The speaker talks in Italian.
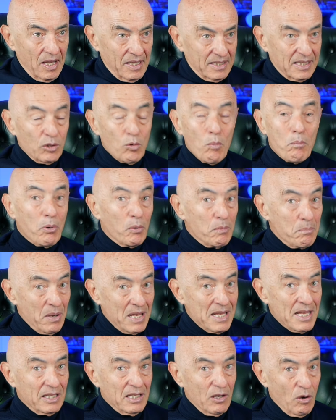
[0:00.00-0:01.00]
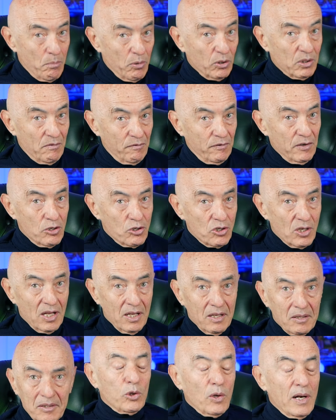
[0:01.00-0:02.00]
è stato un po' impegnativo, un po'
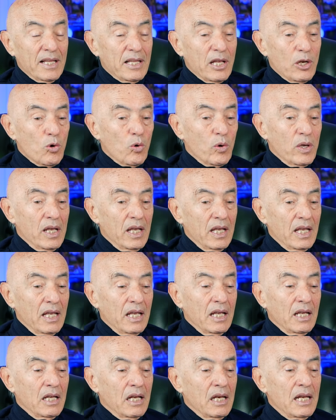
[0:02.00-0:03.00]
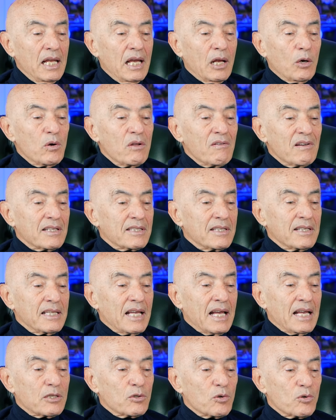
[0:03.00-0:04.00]
difficile. Tornando a noi, lì
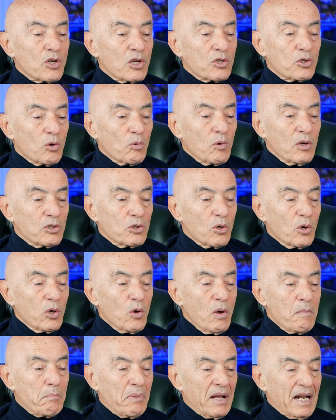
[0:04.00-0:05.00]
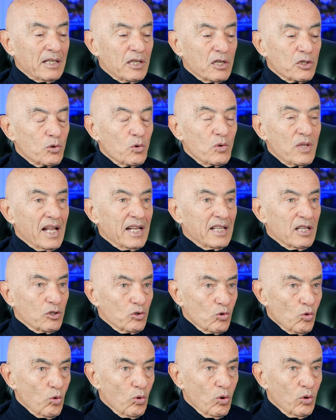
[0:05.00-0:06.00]
all'università è successo questo, che io ho imparato a studiare da
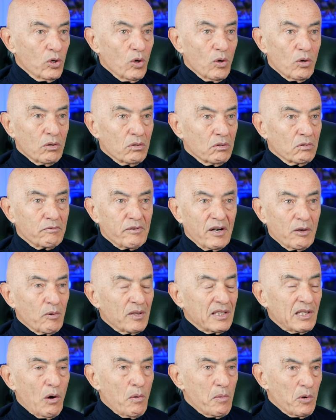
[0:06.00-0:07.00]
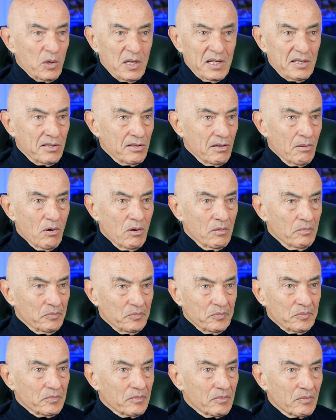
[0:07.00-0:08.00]
solo, io lo frequentavo pochissimo.
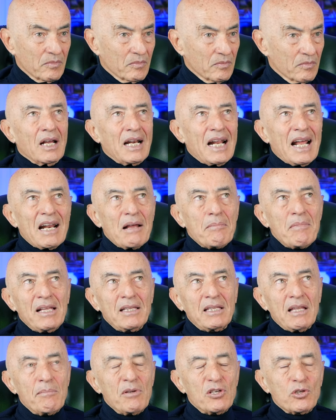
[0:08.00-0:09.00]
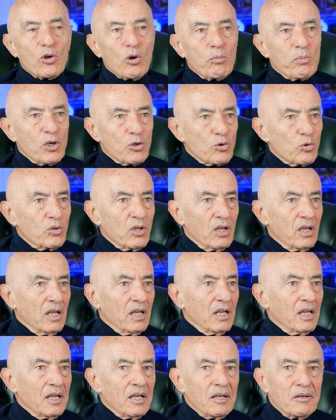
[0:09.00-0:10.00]
Raramente mi sono
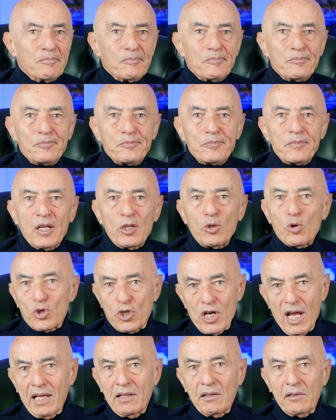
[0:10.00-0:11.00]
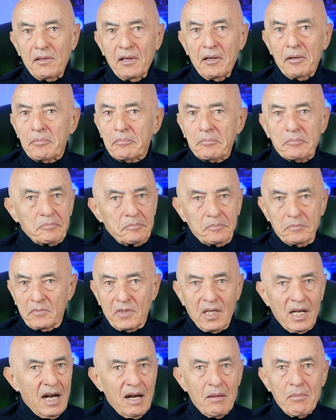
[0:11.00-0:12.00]
piaciuti i docenti,
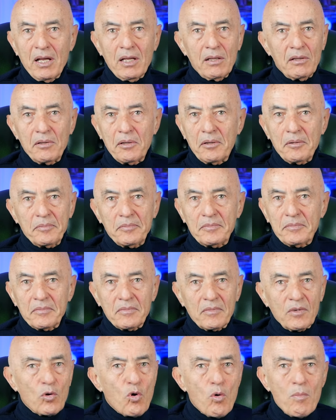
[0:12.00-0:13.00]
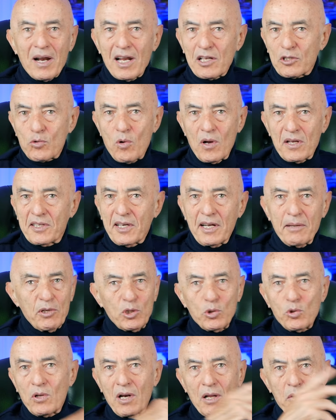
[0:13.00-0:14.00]
raramente. Come alla scuola si è
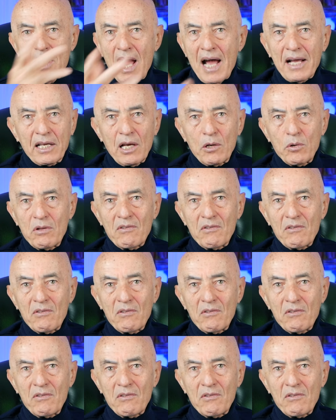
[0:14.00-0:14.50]
ripetuto anche